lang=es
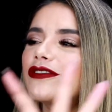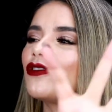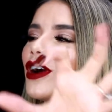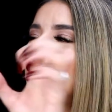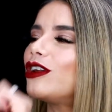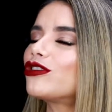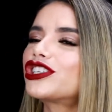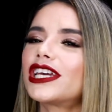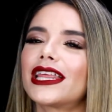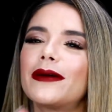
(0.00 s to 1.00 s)
fue
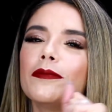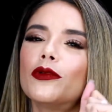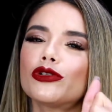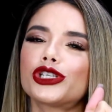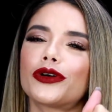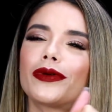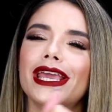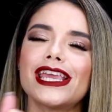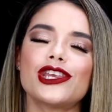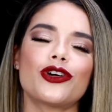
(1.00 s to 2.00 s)
noche de mucho
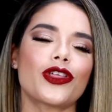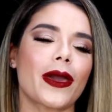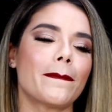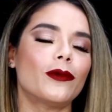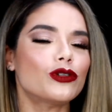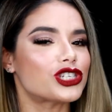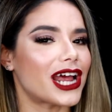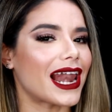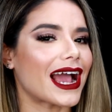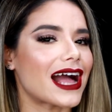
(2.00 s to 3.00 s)
brillo, de
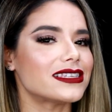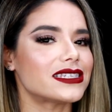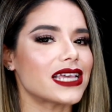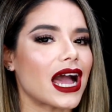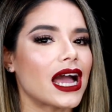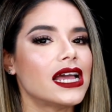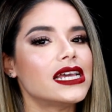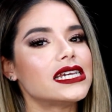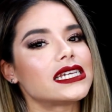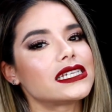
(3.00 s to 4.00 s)
mucha elegancia
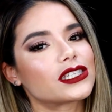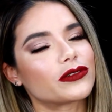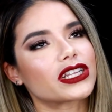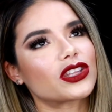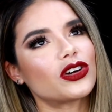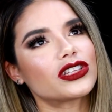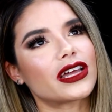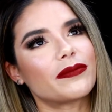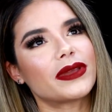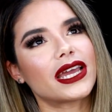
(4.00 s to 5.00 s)
y sobre todo
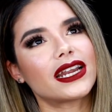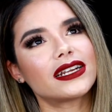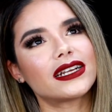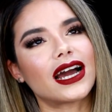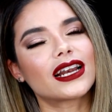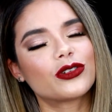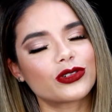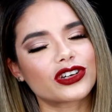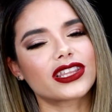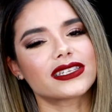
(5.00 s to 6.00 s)
también
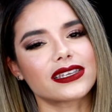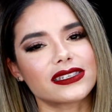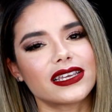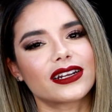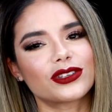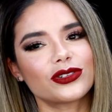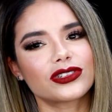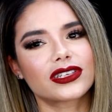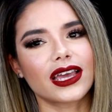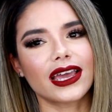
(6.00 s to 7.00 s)
algunos desaciertos
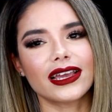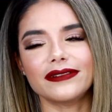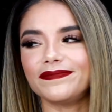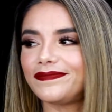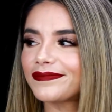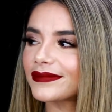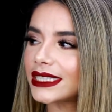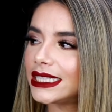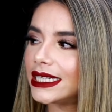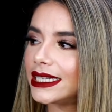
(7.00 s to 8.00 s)
que
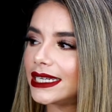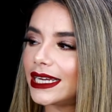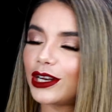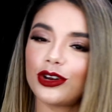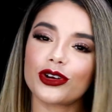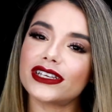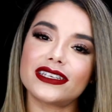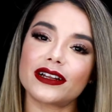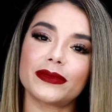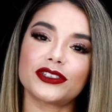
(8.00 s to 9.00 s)
no
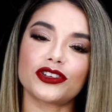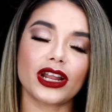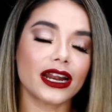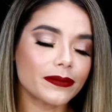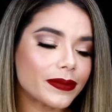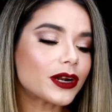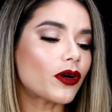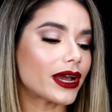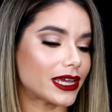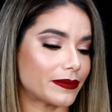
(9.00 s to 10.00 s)
quisiera mencionar, pero
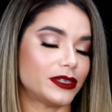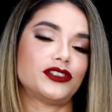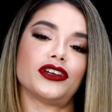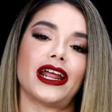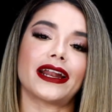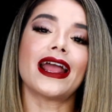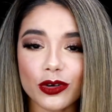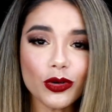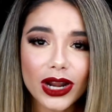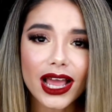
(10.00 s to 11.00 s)
hay que mencionar. Es
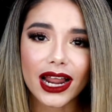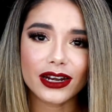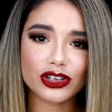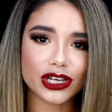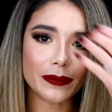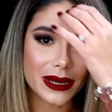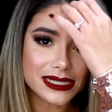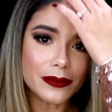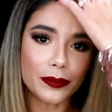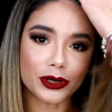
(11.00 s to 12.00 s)
una de las noches
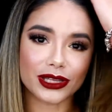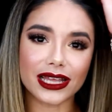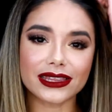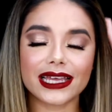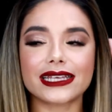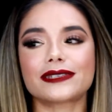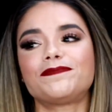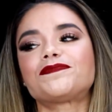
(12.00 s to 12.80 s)
más importantes